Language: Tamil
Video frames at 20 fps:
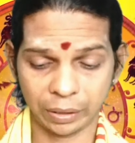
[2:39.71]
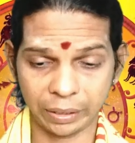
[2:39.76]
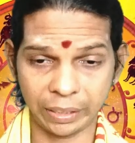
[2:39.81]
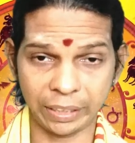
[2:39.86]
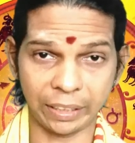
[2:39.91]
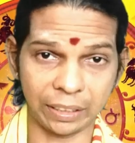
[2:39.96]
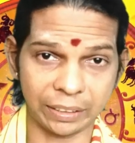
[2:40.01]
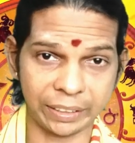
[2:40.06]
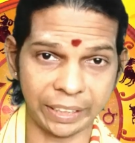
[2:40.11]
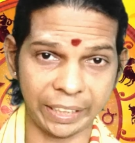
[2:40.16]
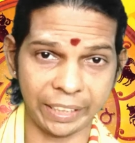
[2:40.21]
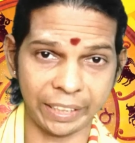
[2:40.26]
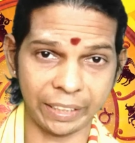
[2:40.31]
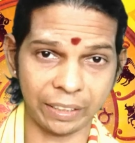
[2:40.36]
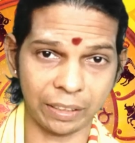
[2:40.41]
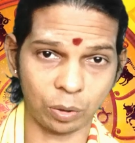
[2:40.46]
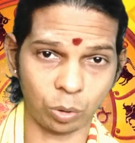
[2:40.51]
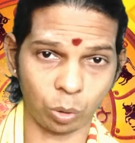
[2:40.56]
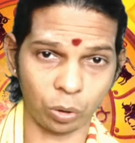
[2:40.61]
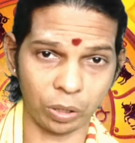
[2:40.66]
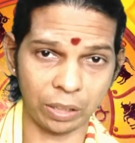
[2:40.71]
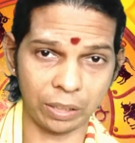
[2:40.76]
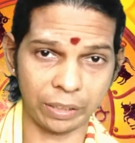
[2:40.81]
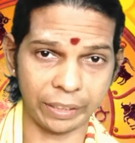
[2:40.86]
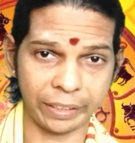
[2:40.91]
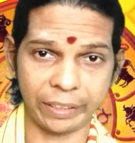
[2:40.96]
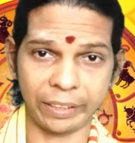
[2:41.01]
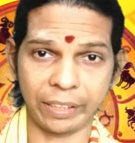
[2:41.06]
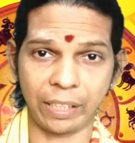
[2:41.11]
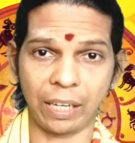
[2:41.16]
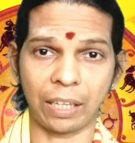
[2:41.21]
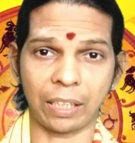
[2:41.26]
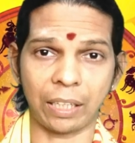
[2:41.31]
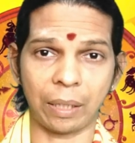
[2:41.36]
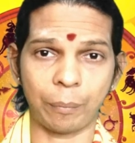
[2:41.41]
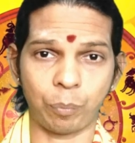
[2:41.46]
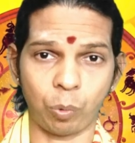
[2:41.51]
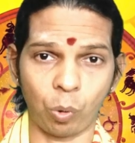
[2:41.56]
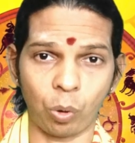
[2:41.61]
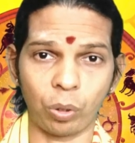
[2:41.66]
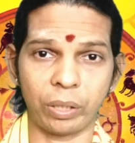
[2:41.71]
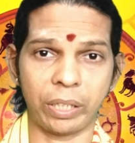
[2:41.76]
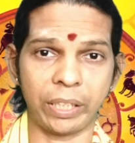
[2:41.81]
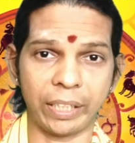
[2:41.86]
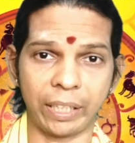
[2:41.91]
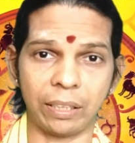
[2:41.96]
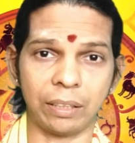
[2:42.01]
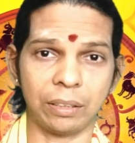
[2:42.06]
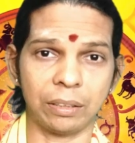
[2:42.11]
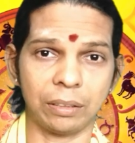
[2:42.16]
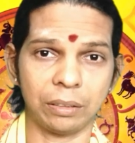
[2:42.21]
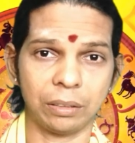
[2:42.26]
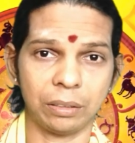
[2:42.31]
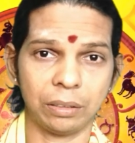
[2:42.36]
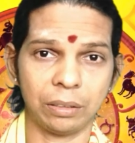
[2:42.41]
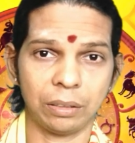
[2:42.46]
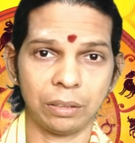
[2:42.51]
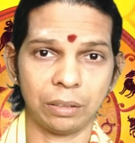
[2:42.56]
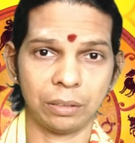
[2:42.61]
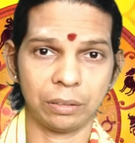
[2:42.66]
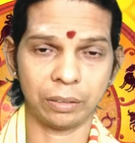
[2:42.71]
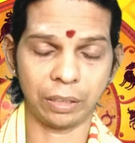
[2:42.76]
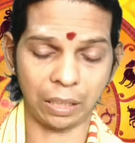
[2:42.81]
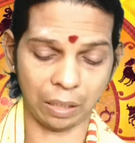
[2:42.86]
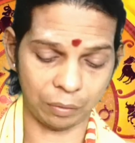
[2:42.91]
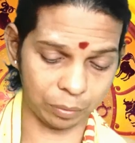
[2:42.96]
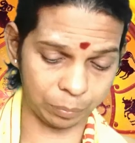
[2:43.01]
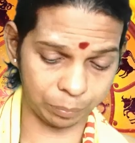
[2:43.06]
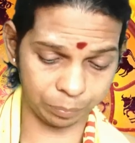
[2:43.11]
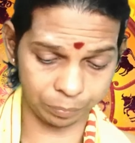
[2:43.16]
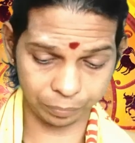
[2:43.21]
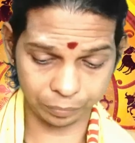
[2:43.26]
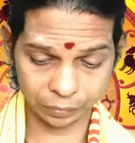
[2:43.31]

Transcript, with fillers: நீங்கள் செய்கின்ற தொழில் ரீதியாக போட்டிகள் நிலவும்